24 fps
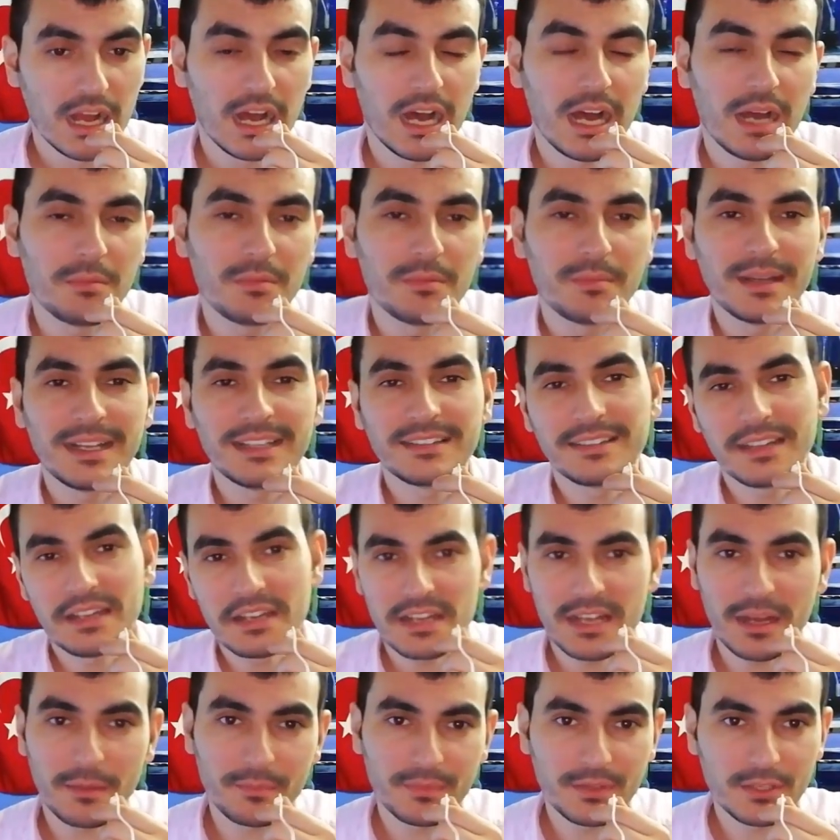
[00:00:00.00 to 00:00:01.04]
Abi ben
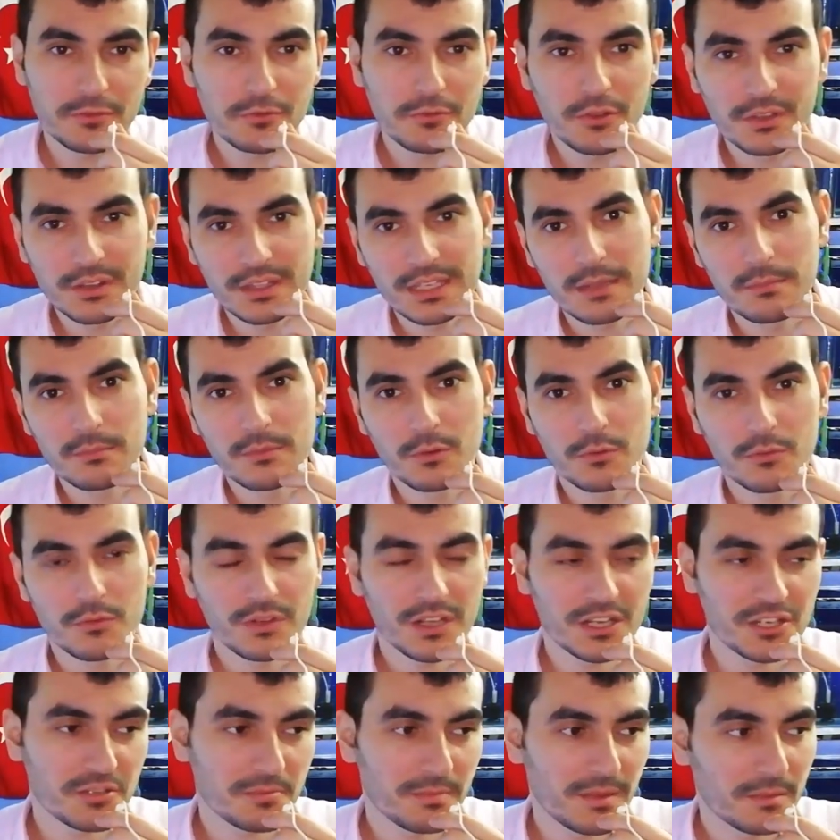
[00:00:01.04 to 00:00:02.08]
senin yaptığın yöntemle
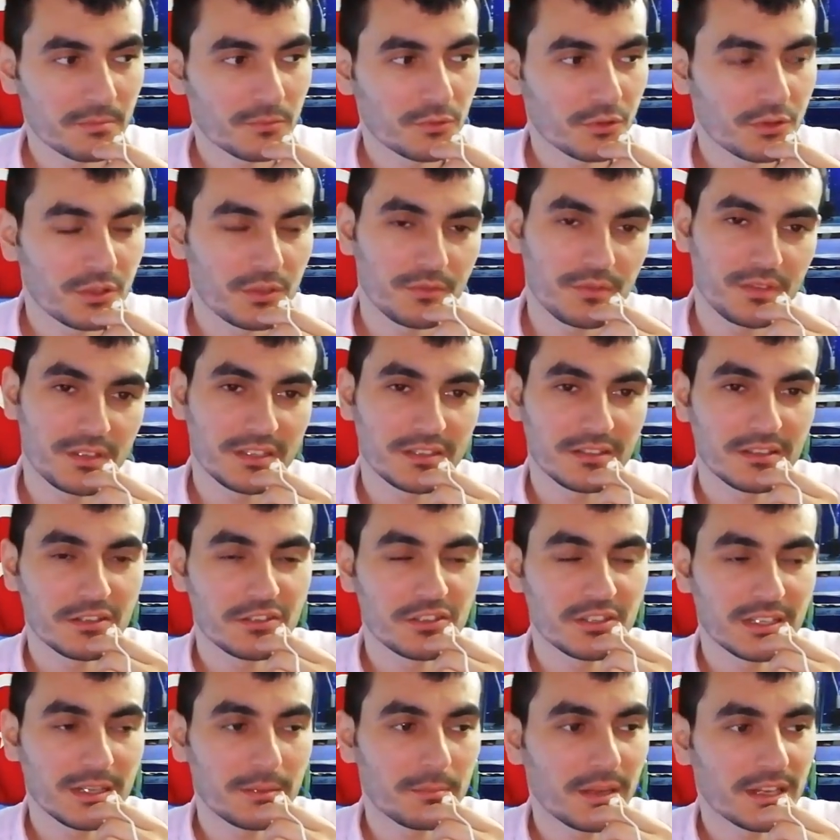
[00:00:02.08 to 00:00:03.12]
uğraşmam. Rotifiş'in
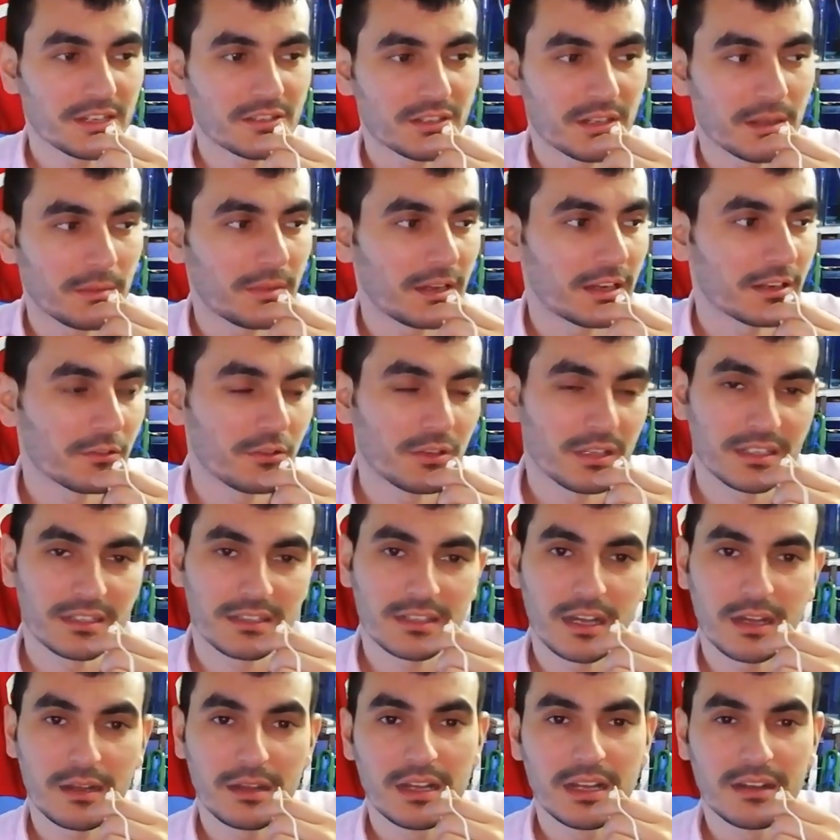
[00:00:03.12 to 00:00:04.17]
işte başka markaların
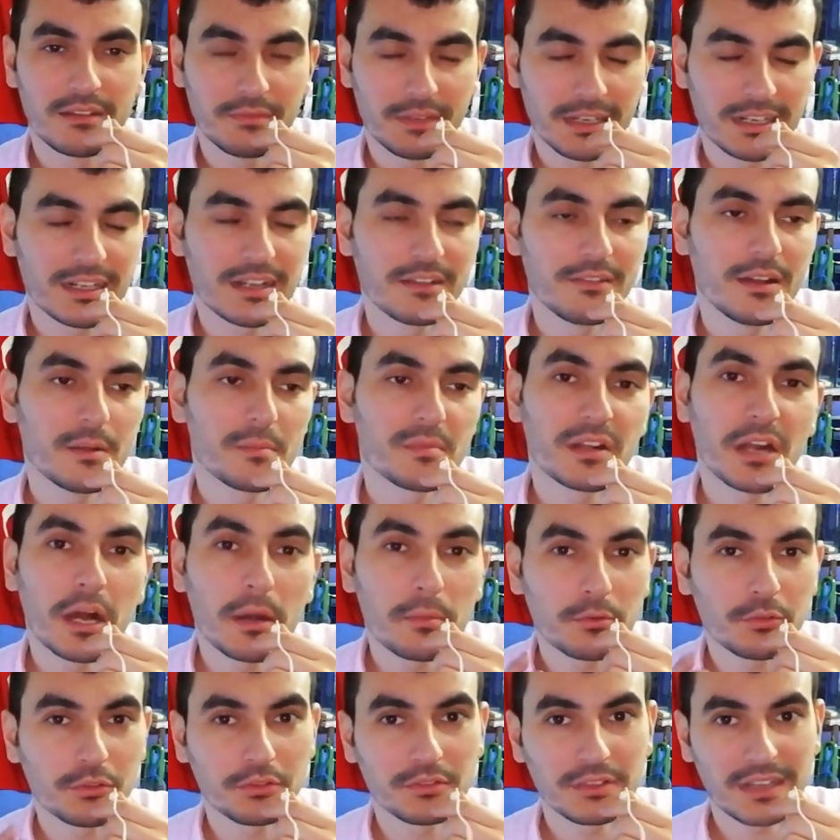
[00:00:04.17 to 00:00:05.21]
ka- marka verir mi?
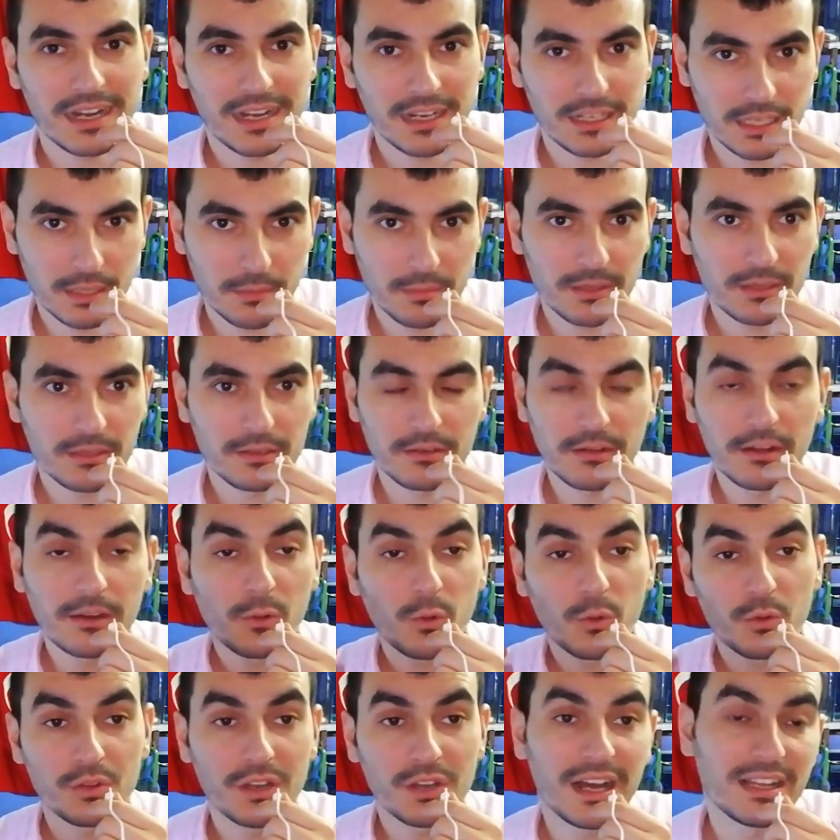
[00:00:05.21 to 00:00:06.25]
Kabuksuz artemiyalar var.
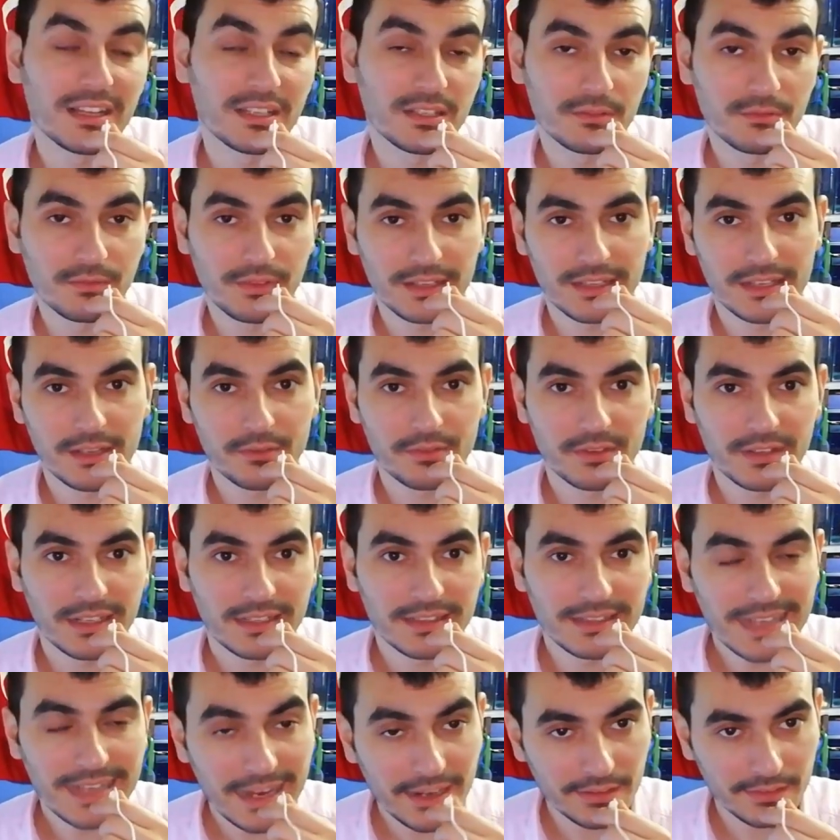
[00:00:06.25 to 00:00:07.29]
Onu alırım falan
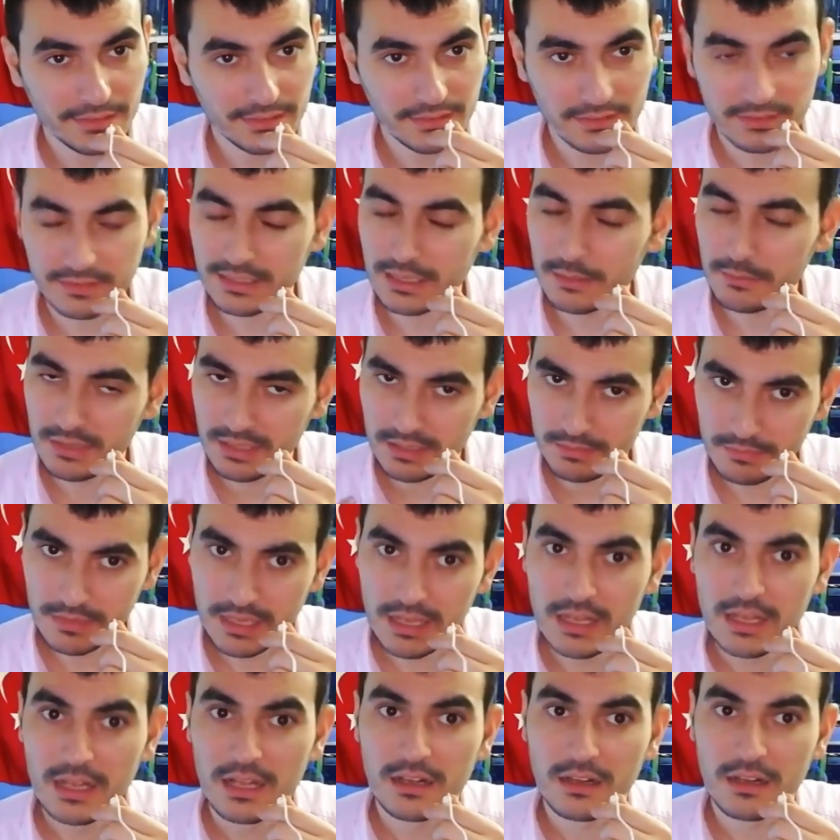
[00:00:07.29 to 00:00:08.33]
filan dersiniz. Tamam
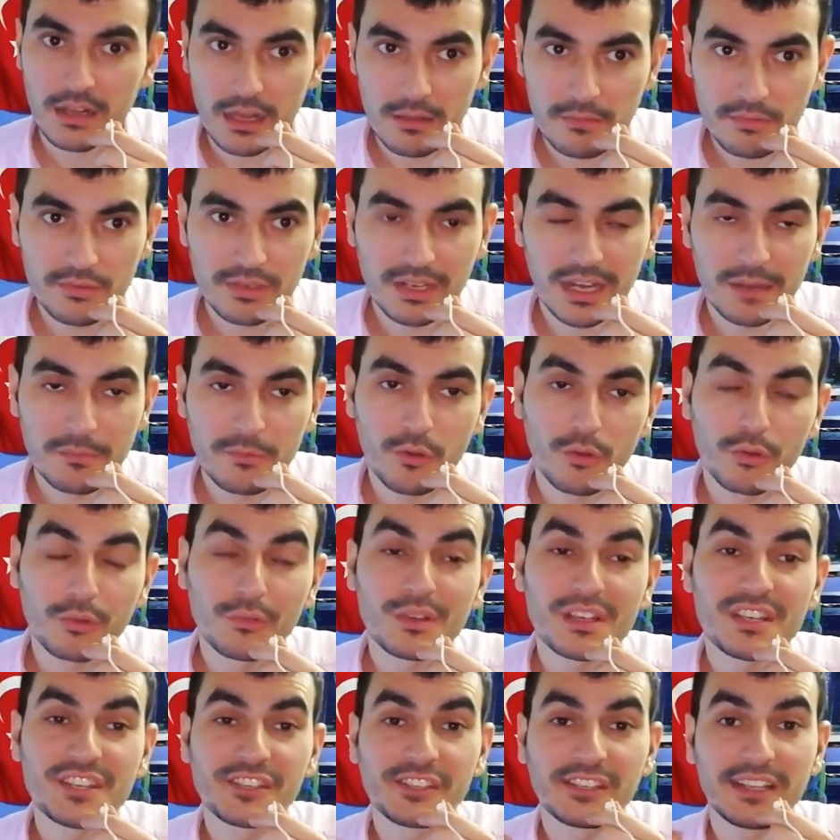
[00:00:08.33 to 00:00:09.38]
kabul ama
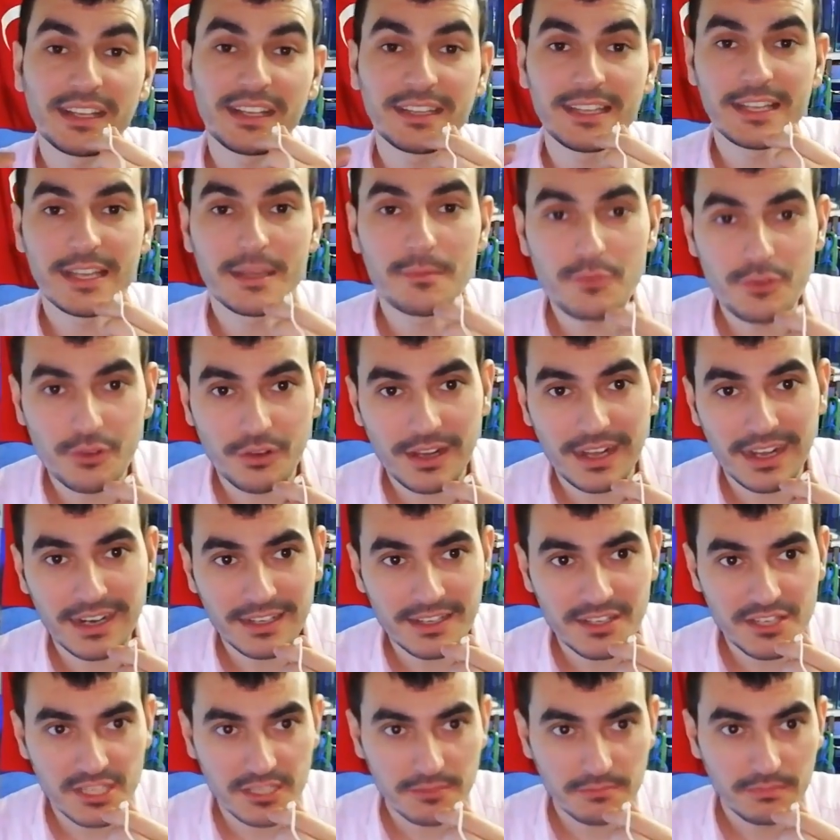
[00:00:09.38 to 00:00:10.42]
onu iştahla yemiyor
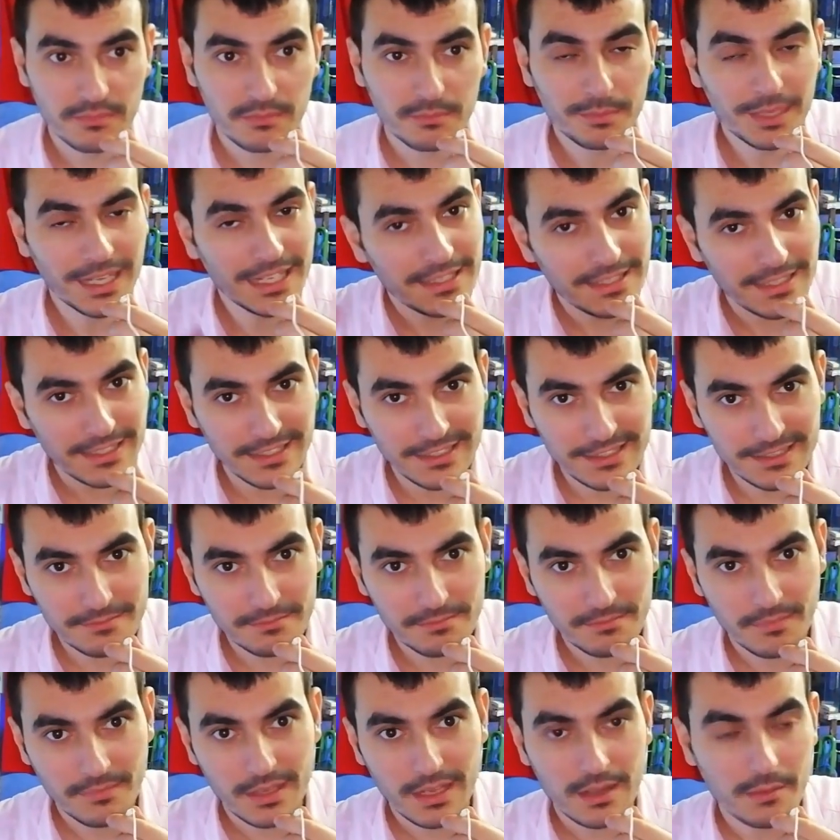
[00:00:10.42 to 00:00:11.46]
kardeşim. Ben
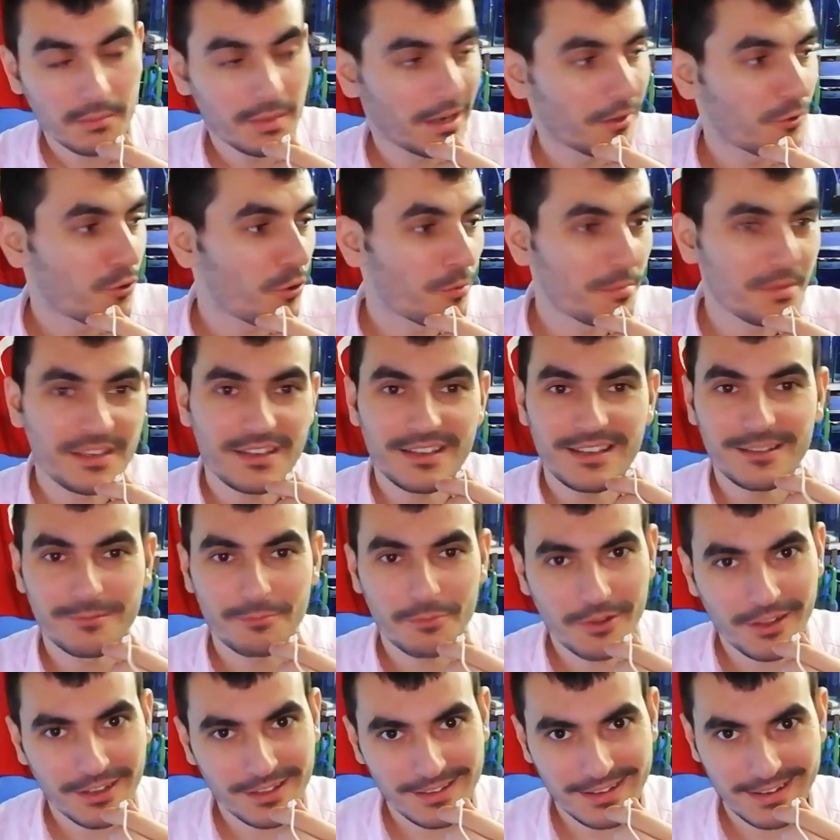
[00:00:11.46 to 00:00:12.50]
denedim. Bak
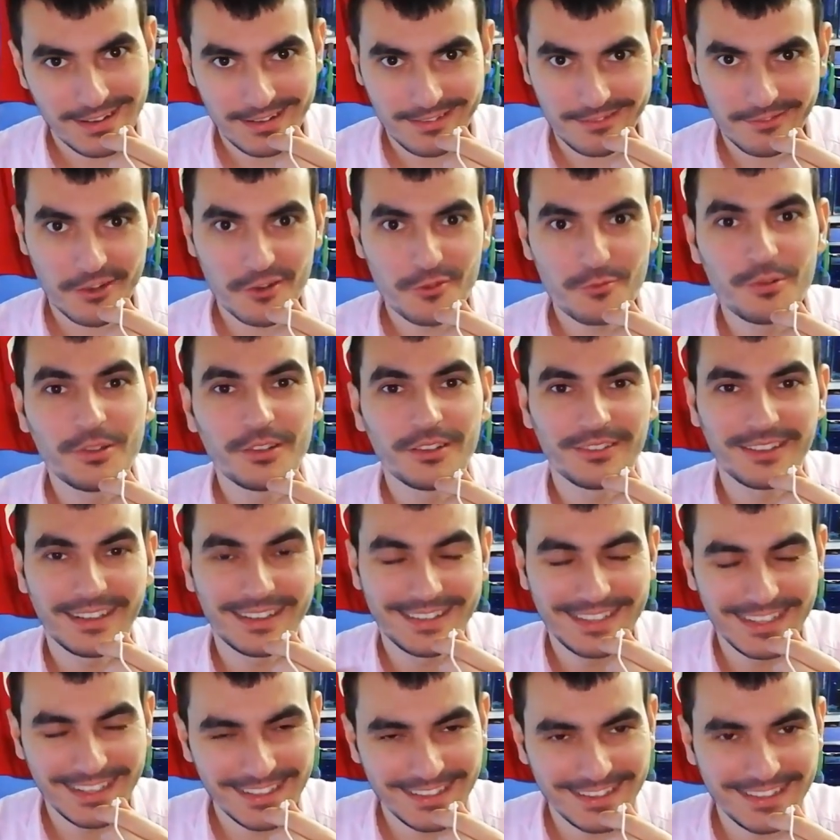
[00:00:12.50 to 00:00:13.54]
hobiciyiz bu kadar akvaryumuz
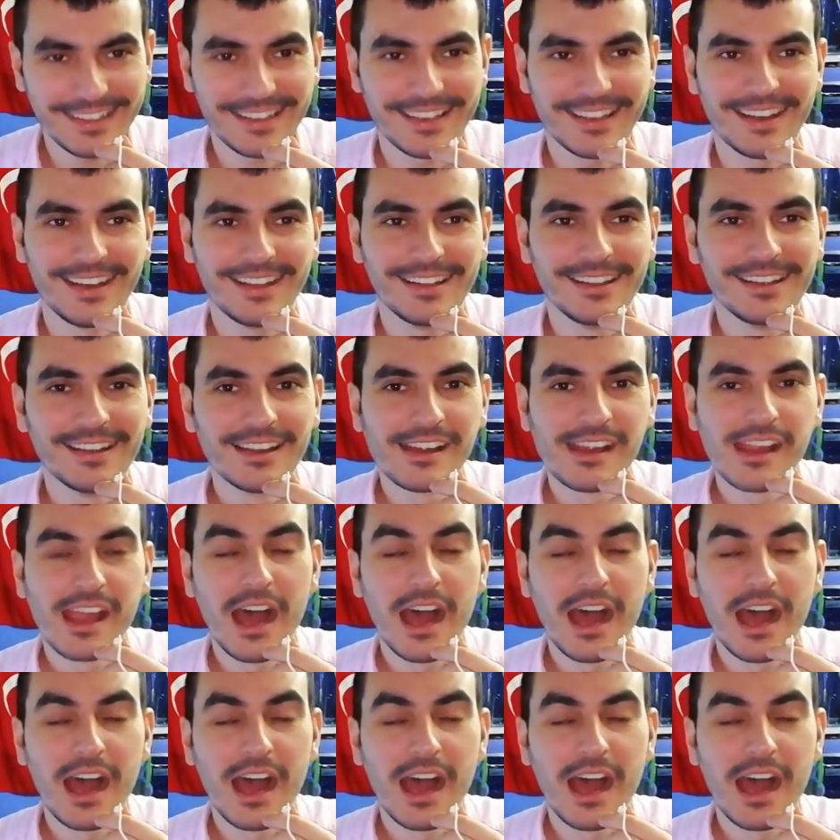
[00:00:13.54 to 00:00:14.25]
var denedik yani.